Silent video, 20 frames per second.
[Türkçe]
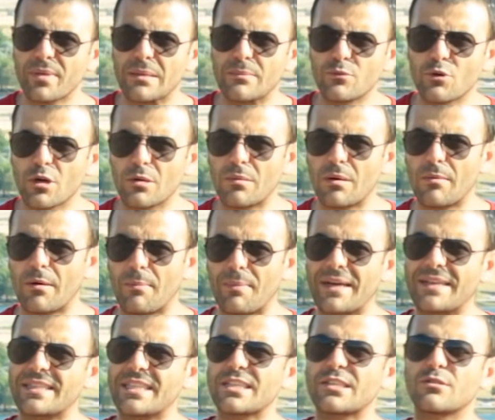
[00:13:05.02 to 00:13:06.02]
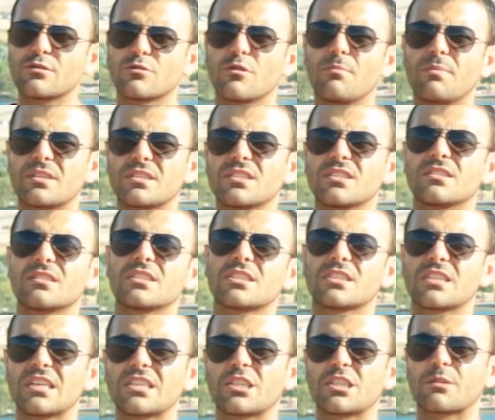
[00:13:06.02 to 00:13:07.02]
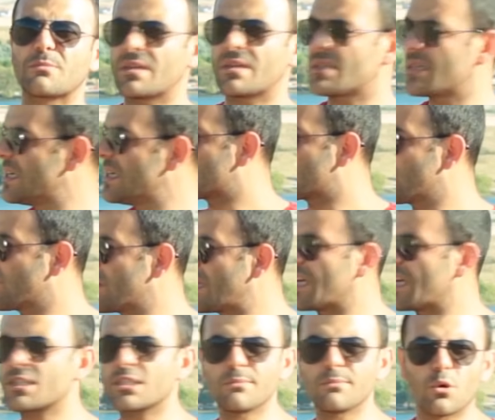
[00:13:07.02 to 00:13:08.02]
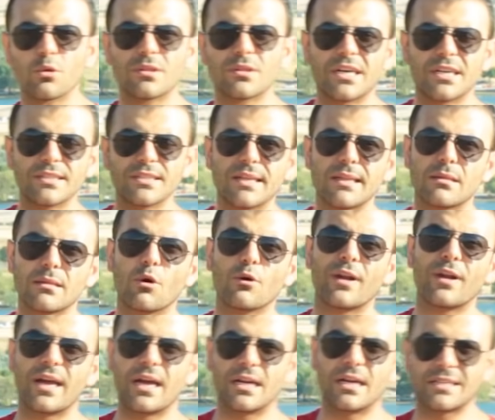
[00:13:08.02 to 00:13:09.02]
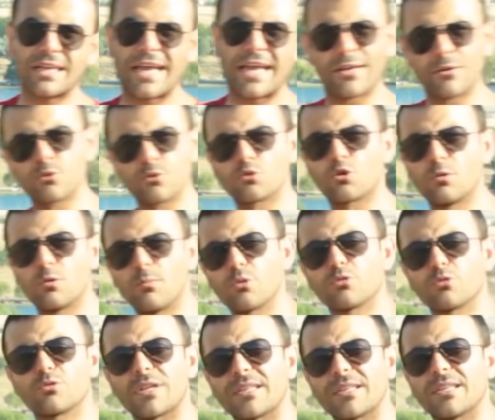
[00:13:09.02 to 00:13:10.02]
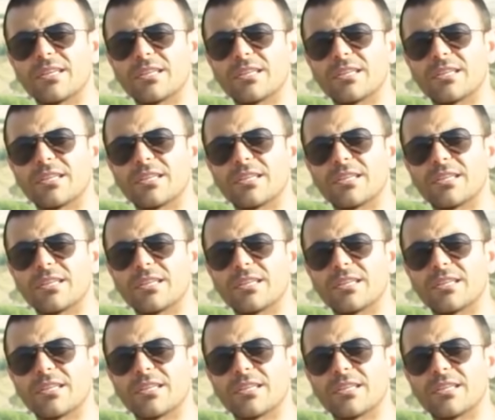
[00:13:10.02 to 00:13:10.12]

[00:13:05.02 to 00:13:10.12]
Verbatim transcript: bilmiyorum ama ben de 215'in dışına çıkmadı. Kullanıcı modlarında son ayarda. En güçlü modunda